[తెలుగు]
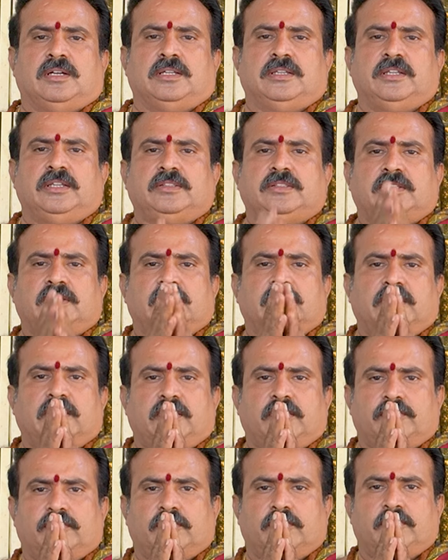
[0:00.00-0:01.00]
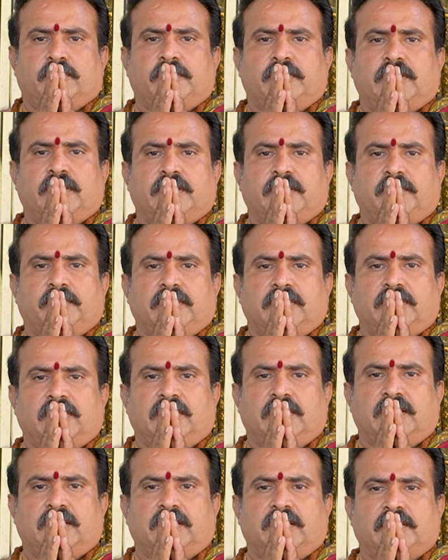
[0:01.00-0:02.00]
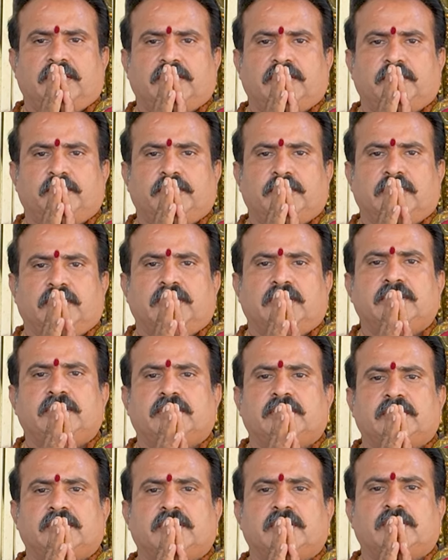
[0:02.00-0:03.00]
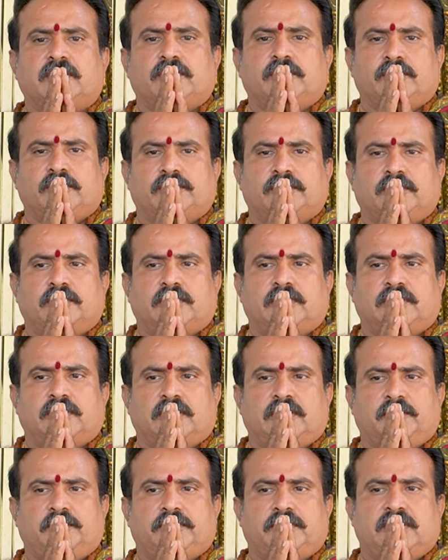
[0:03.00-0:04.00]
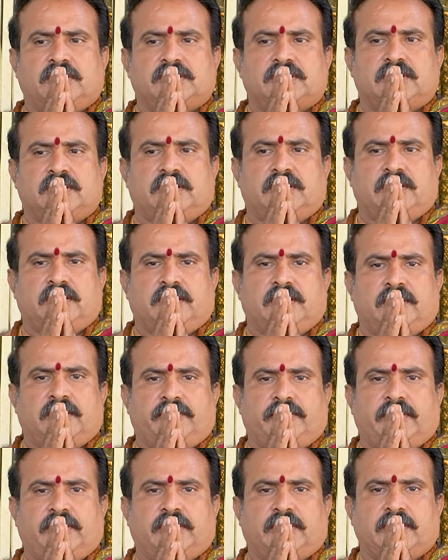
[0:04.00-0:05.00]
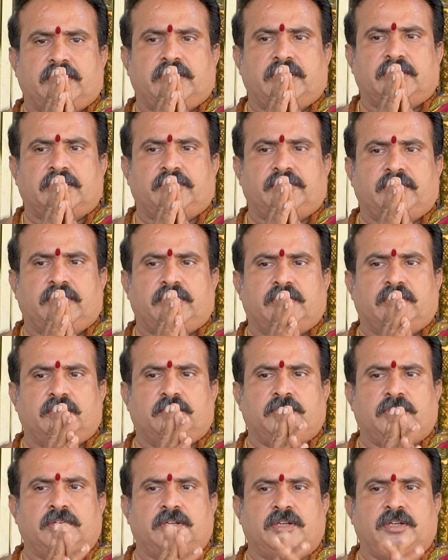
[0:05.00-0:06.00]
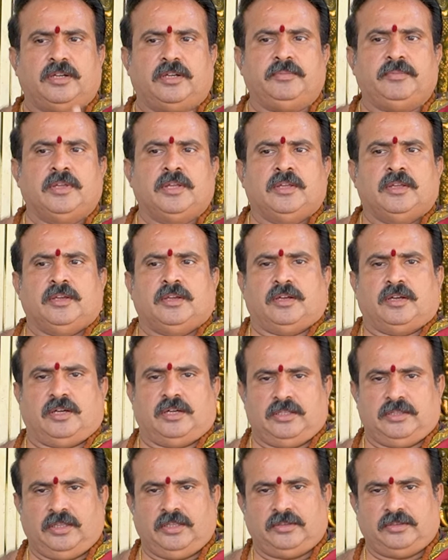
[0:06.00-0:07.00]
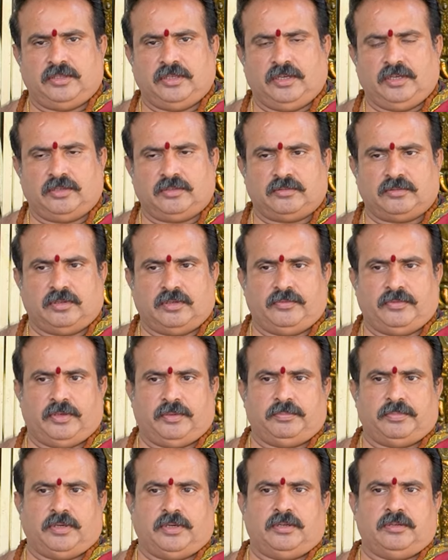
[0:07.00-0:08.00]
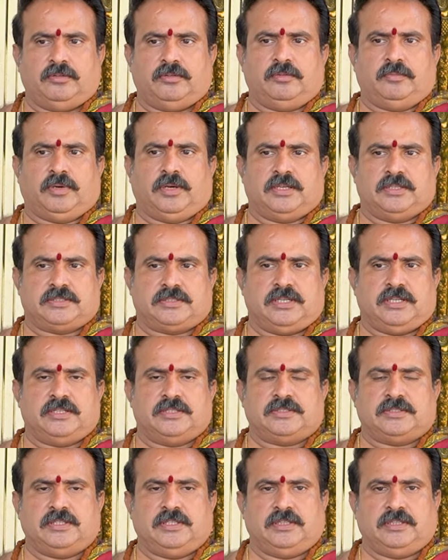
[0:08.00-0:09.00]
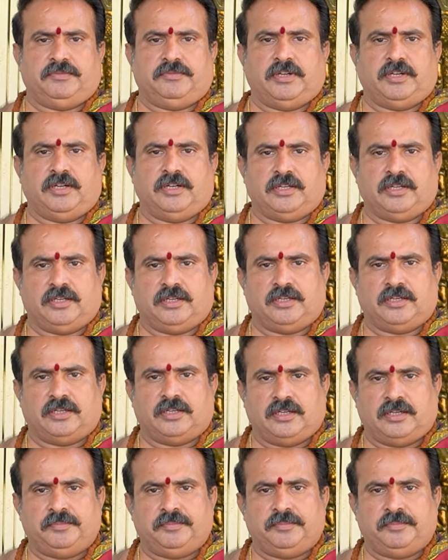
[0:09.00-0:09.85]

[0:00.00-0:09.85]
ఆదిత్యాయ సోమాయ మంగళాయ చ బుధాయ చ గురుశుక్రశనిభ్యశ్చ రాహవే కేతవే నమ ఆదిత్యార్కుర విద్వానో భాస్కరస్ దివాకర